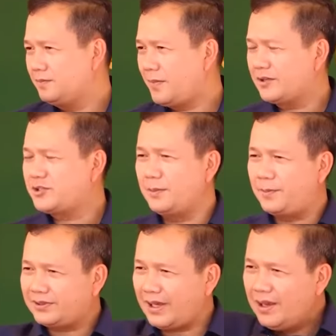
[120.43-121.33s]
bà chia
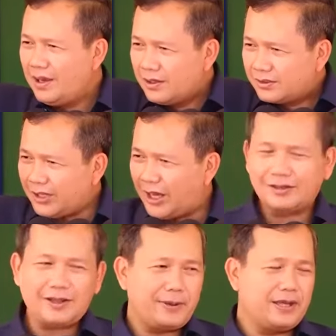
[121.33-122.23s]
bị sai
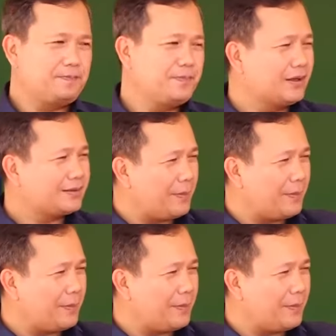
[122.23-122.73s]
son tê pìa nâng tay